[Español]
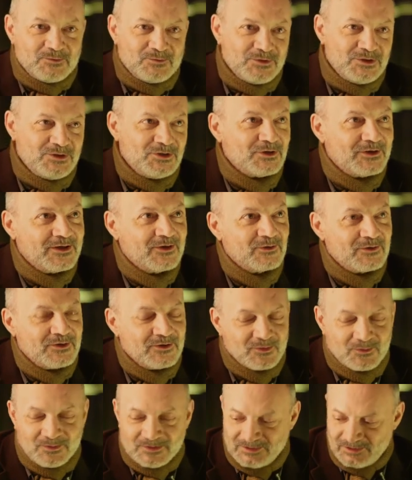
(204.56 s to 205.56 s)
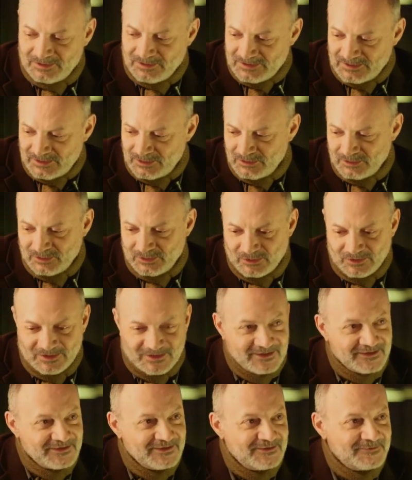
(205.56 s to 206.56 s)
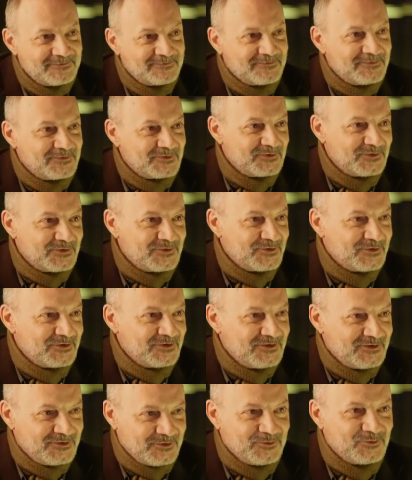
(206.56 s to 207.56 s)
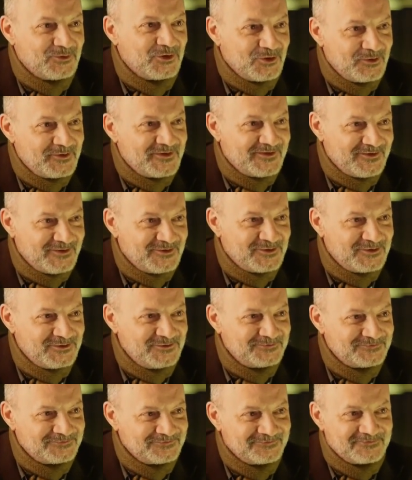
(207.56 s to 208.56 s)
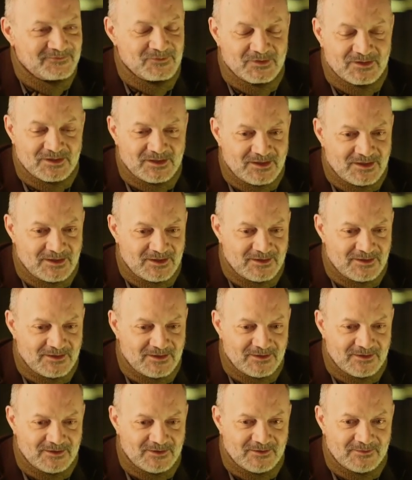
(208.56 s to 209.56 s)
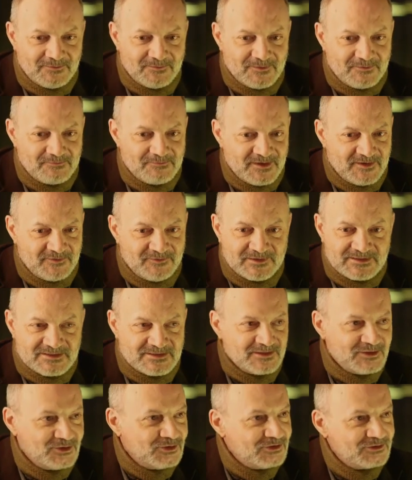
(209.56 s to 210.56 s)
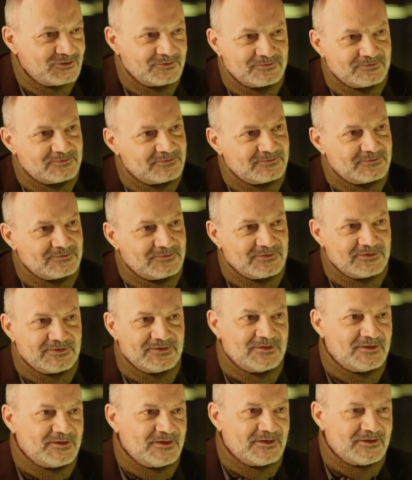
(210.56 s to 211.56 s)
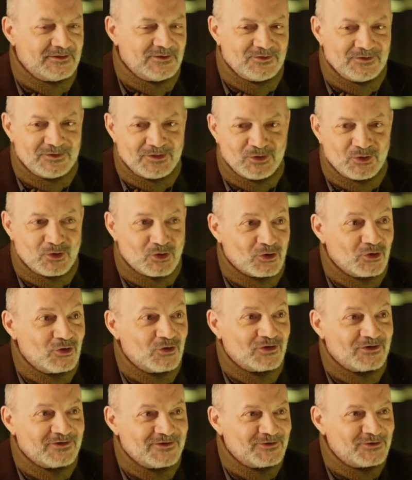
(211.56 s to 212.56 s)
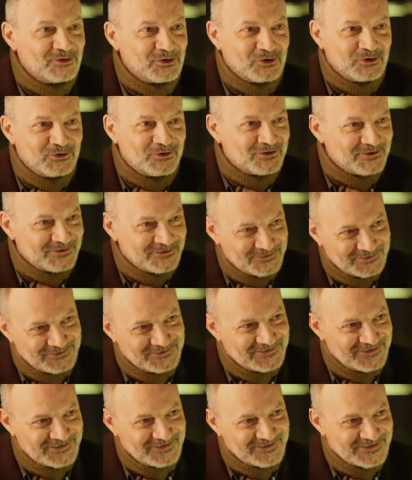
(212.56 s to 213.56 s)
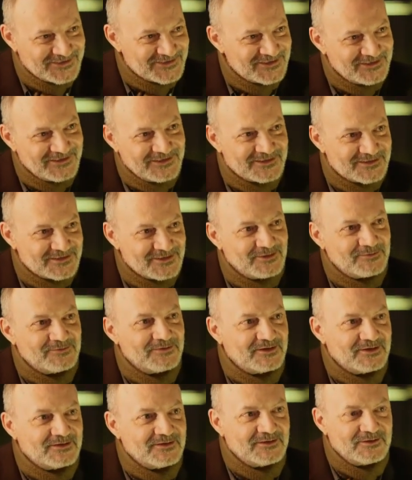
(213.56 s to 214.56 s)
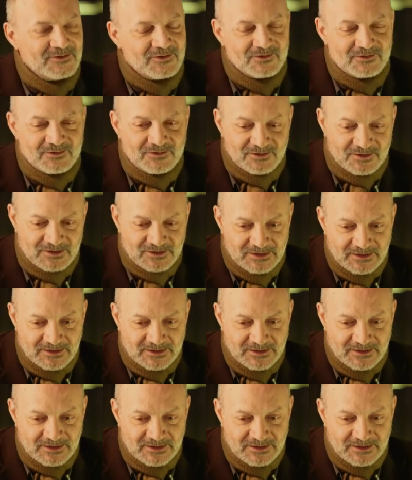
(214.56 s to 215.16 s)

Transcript: Bueno, encuentro que lo leí eh, muy jovencito, eh, me fascinó eh, eh, lo del horror, el horror, ¿no? internarse en la selva y en el horror.